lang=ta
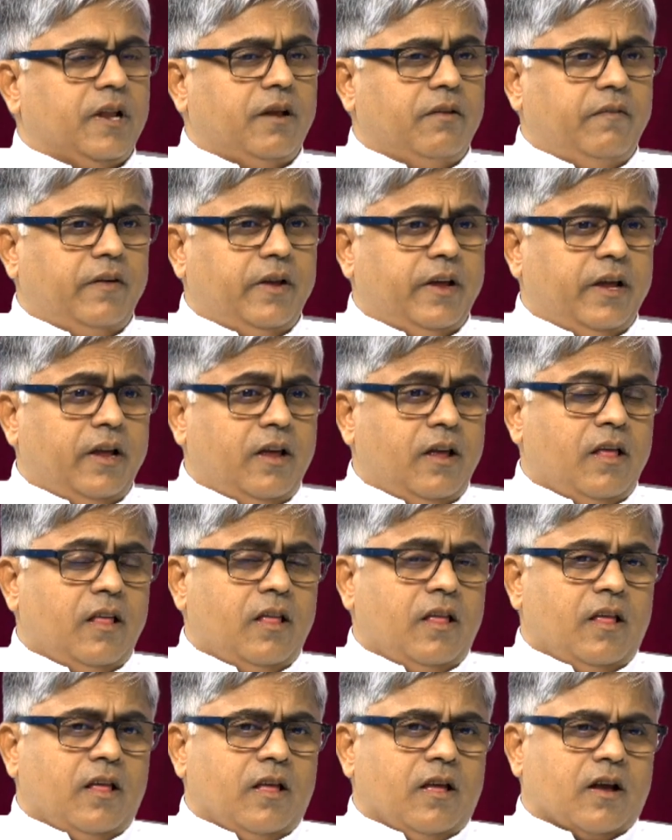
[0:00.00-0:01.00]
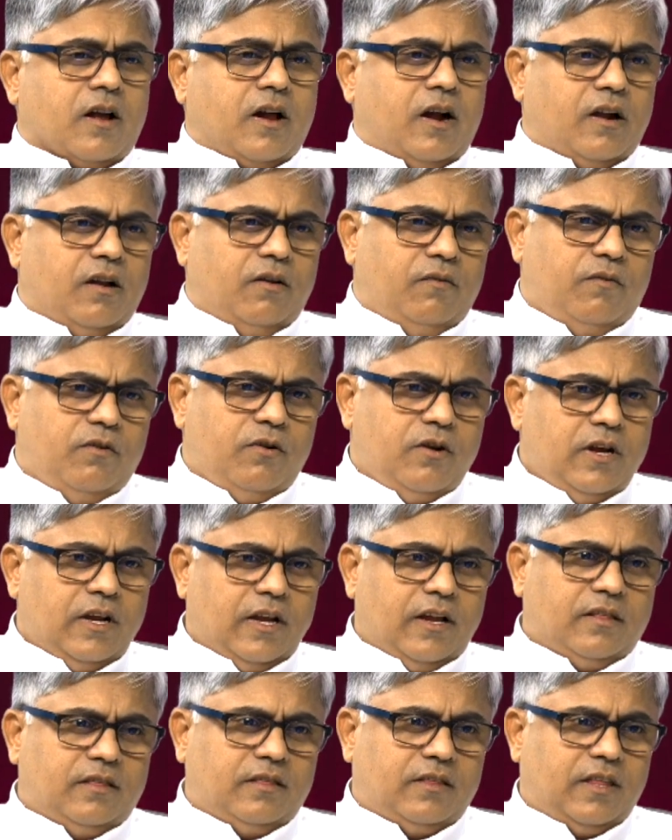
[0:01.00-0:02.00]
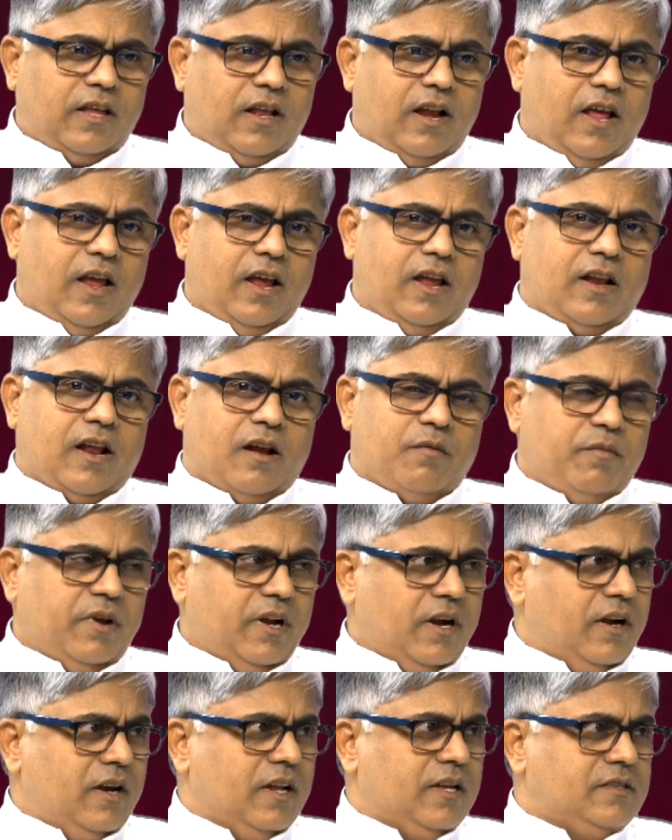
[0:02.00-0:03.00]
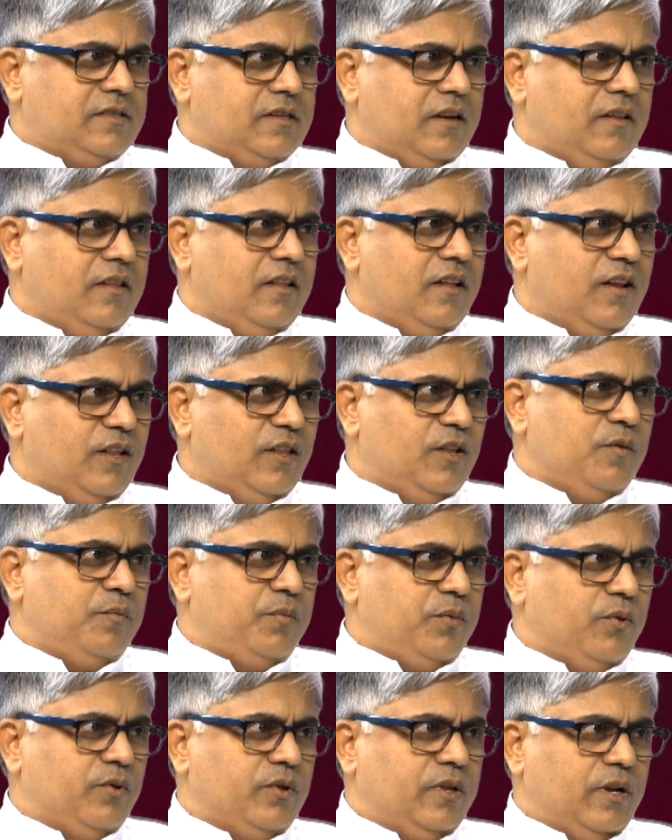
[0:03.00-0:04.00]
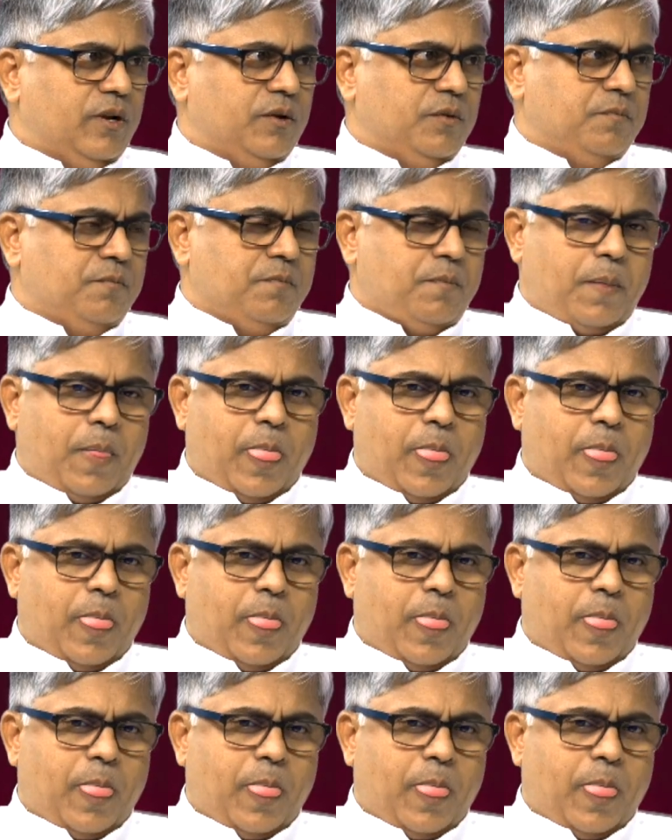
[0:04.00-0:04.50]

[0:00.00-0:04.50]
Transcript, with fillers: எனவே கடவுள் இத்தனை நன்மைகளை செய்திருந்த போதிலும்